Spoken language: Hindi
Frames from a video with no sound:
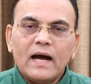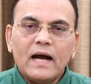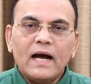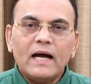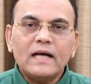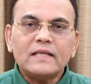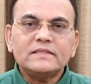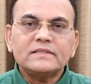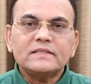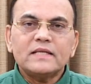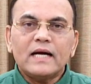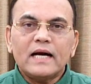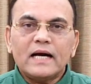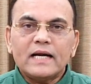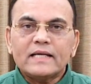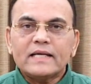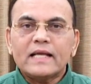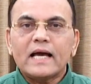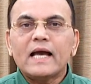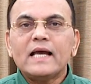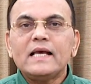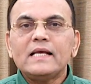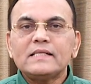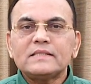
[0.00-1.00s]
आज
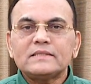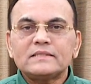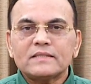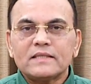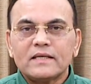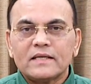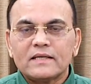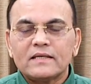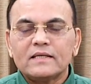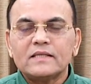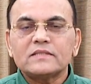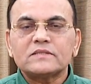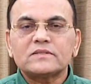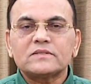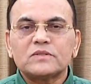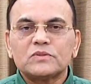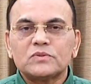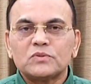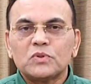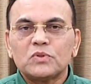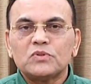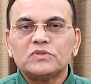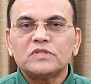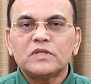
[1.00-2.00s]
28 अगस्त
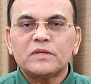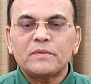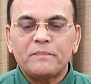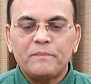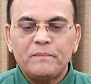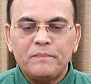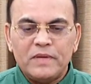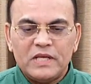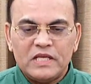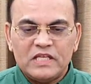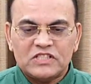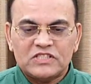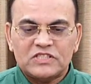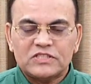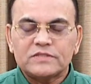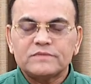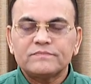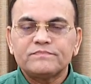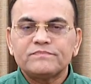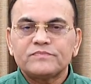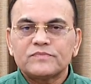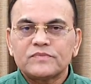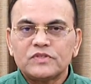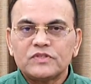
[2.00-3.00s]
2020
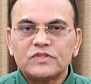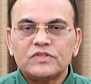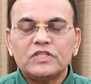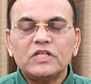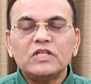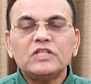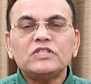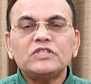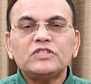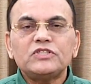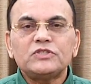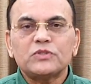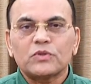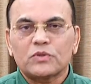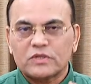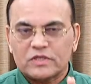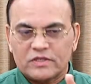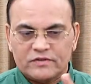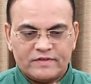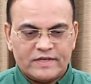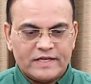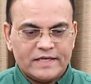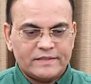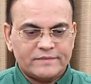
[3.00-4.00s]
दिन
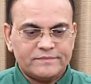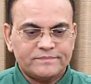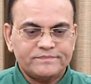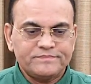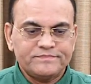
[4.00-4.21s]
शुक्रवार